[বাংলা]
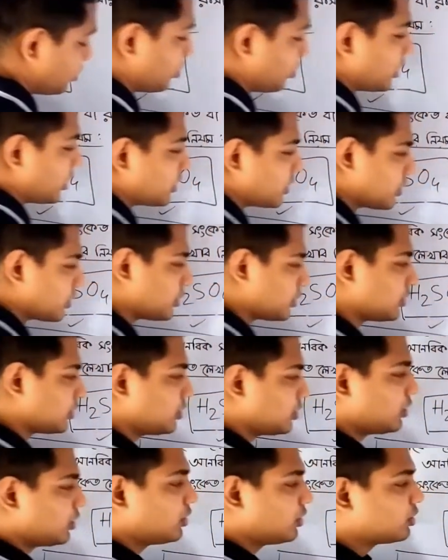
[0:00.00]
দুই
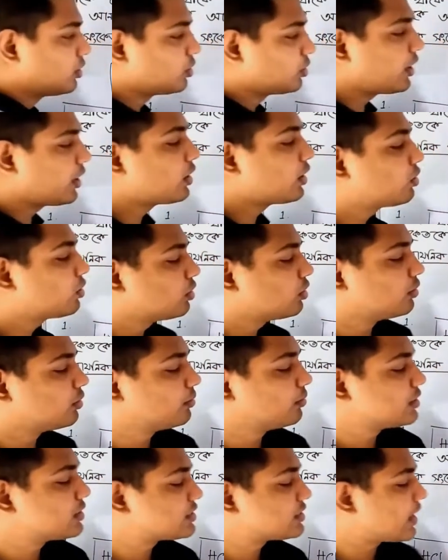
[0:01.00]
তো এরকম
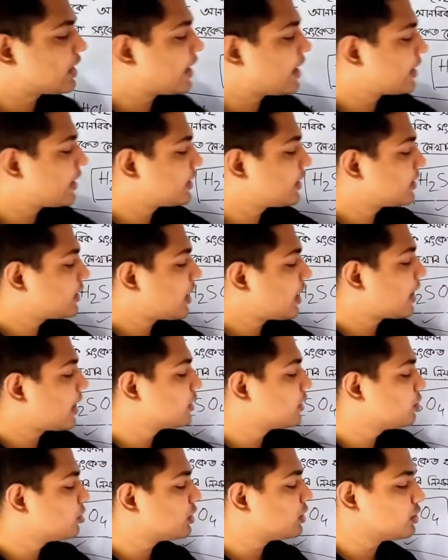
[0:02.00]
চার
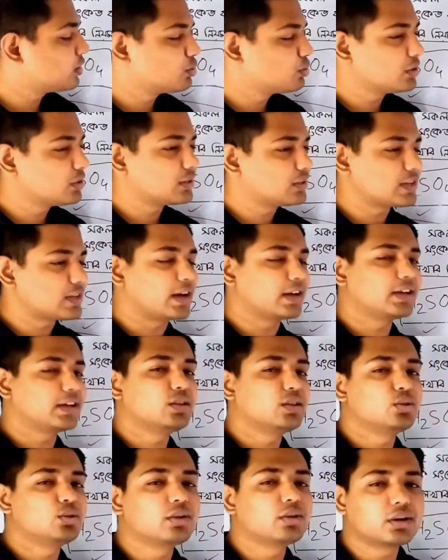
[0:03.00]
আর দুই দুই চার
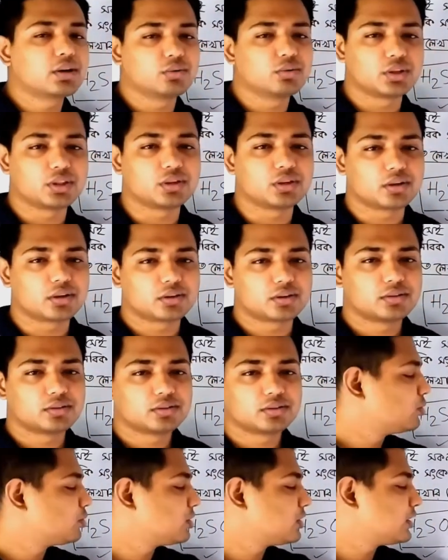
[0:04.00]
কিন্তু দুইয়ের গুণিতক
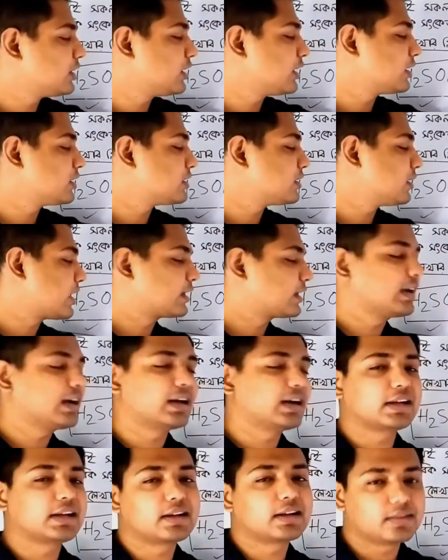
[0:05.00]
দুই দিয়ে চারকে
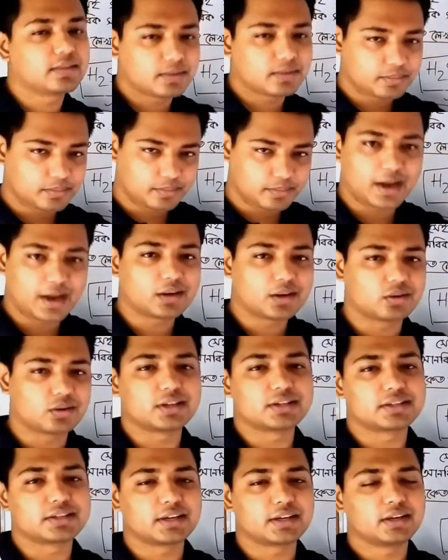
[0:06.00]
কাটা ভাগ
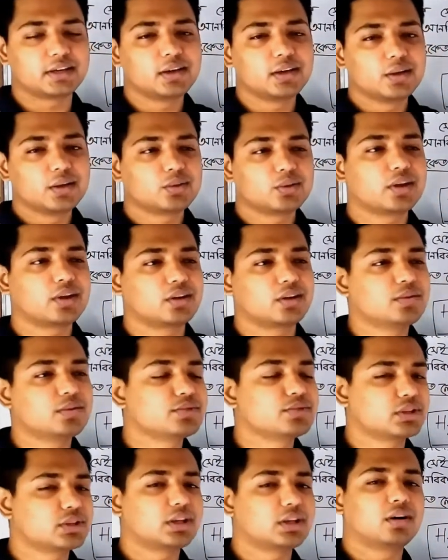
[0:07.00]
করা যায় তো এরকম
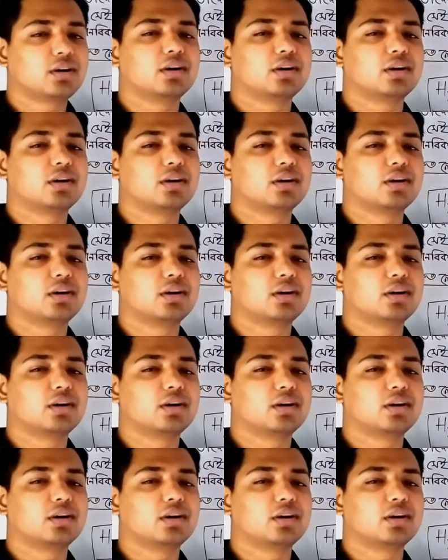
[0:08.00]
যদি